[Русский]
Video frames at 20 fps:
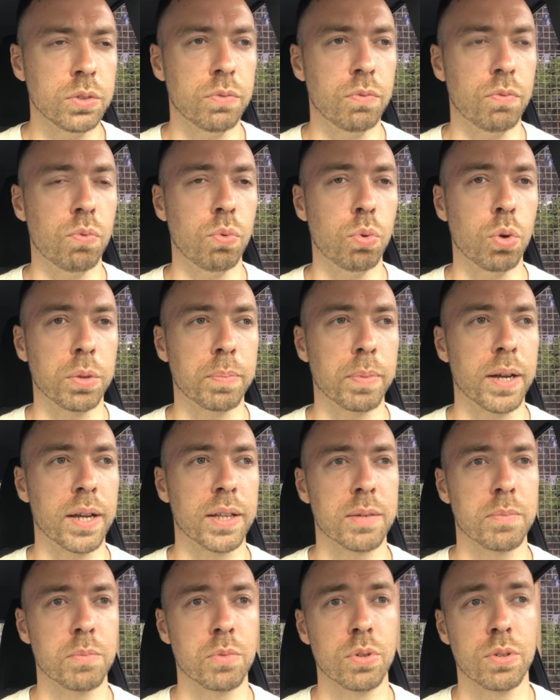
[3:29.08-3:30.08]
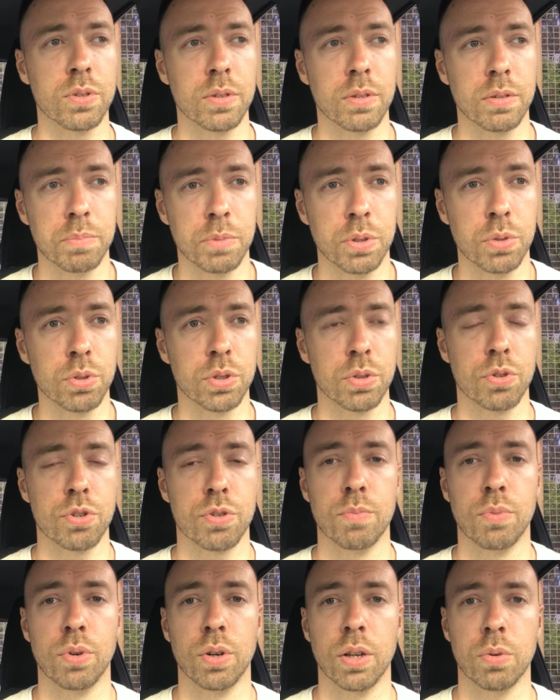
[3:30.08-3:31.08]
Вот, поэтому медузы
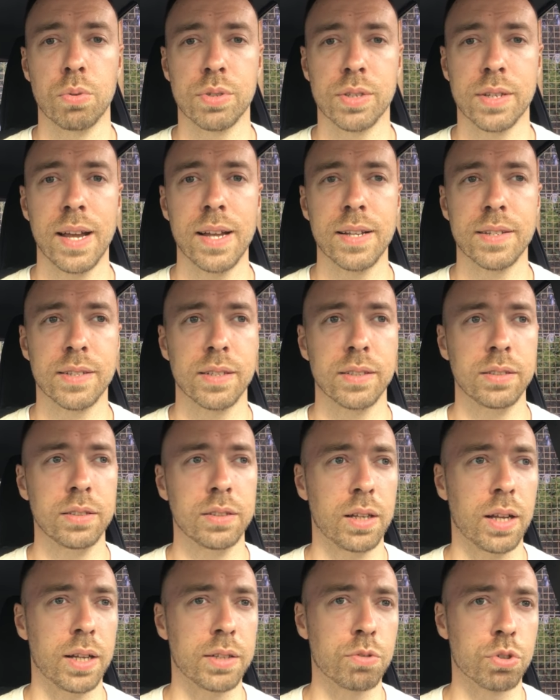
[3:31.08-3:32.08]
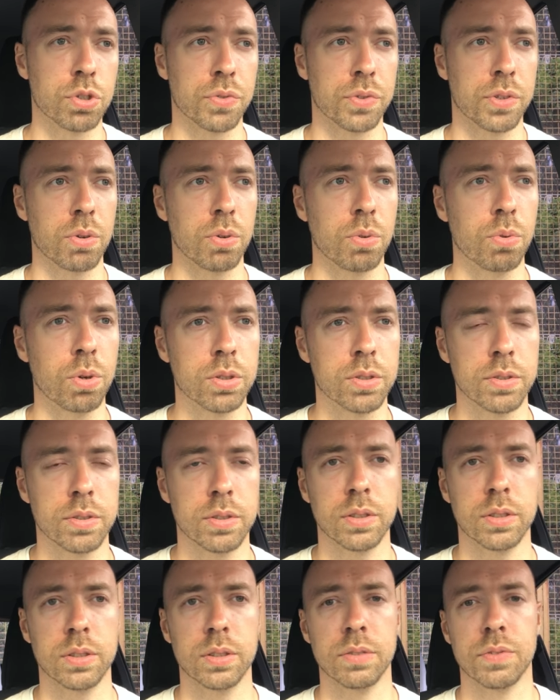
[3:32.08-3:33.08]
очень больно кусаются. Они уже второй год,
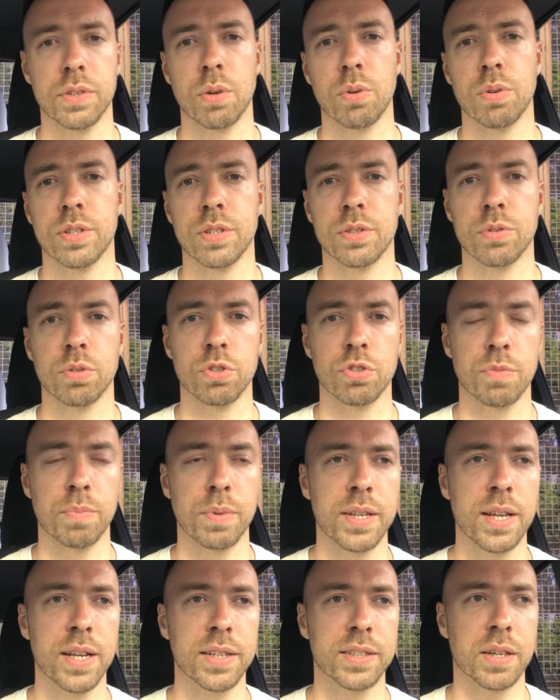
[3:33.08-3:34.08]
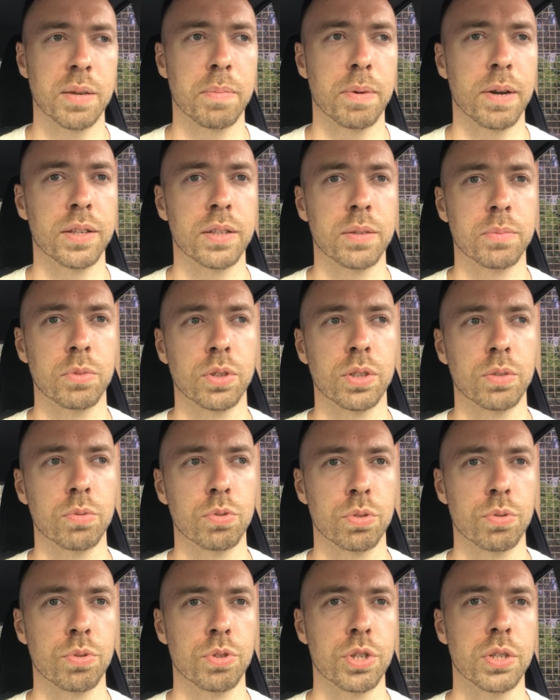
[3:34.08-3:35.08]
э, второй сезон уже бердянские, поэтому это
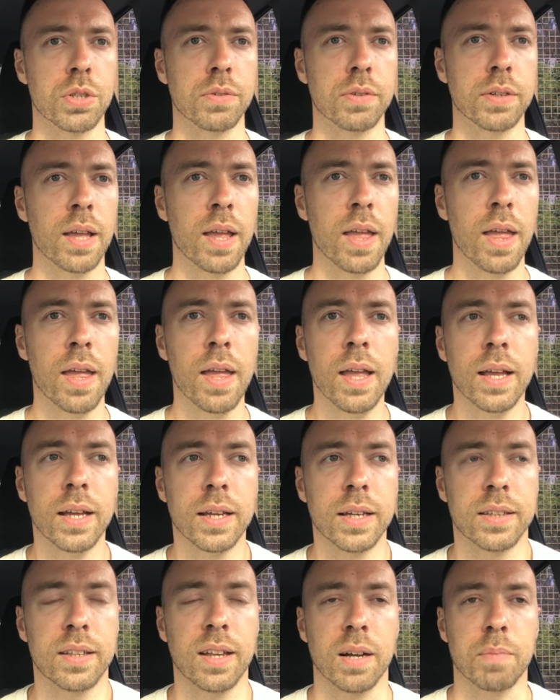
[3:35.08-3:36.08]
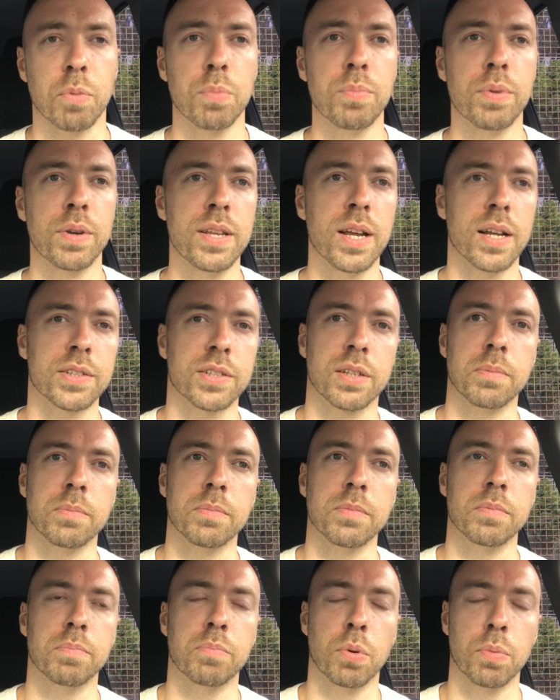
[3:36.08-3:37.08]
нужно учитывать. Итак, по
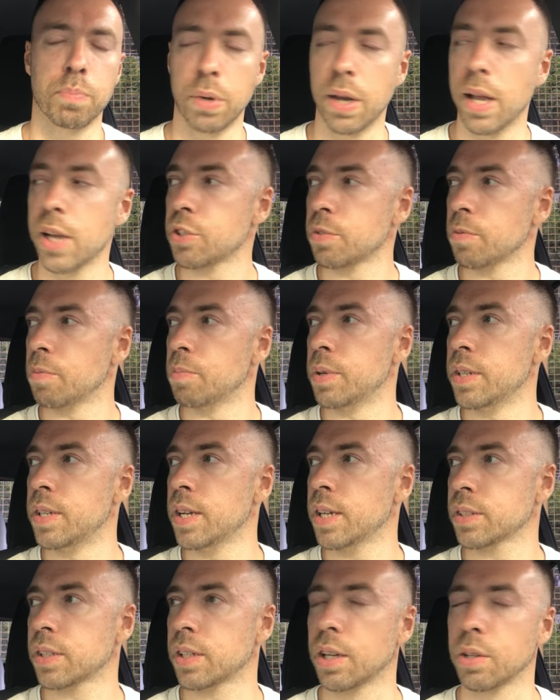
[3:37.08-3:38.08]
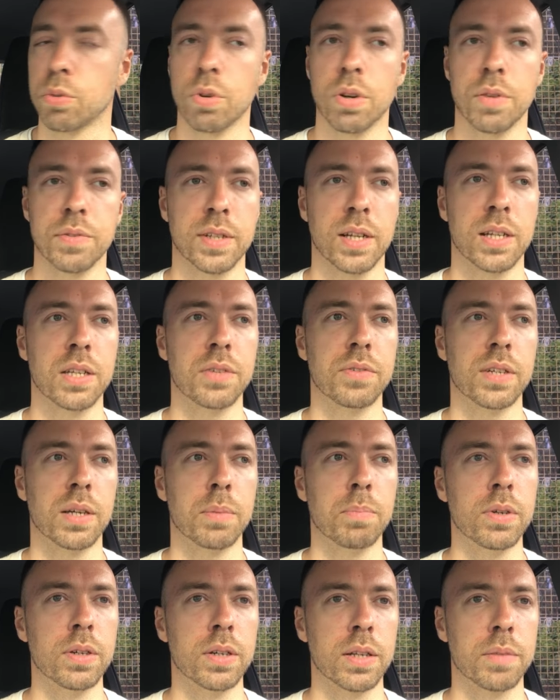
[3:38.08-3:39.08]
Бердянскому, по пляжам в Бердянске, которые в заливе
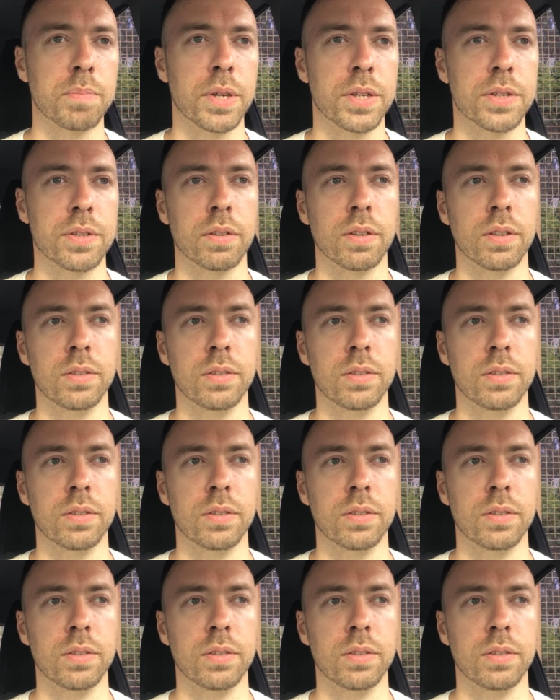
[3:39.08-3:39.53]
я бы отметил.